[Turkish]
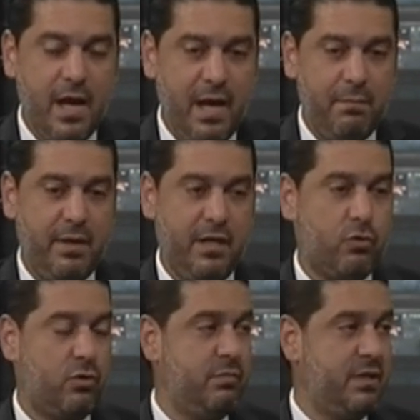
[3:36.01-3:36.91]
hem
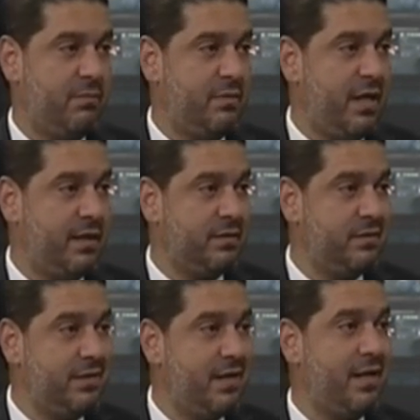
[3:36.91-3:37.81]
ekonomik hem de hayatın
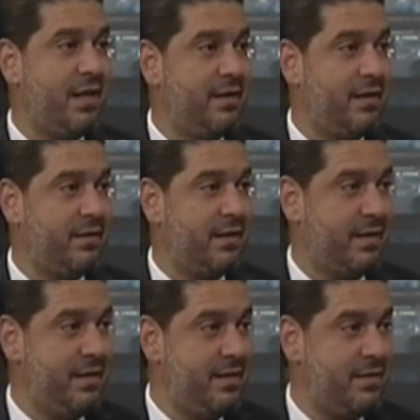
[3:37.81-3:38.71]
diğer
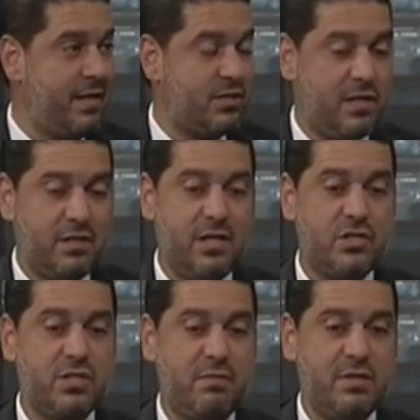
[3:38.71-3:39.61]
alanlardaki ihtiyaçların
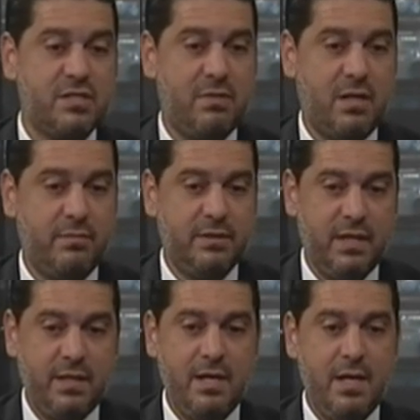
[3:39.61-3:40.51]
karşılanması
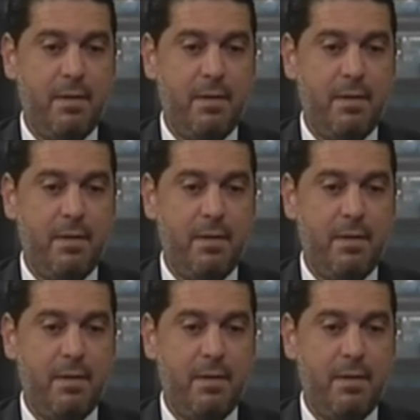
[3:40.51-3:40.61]
bakımından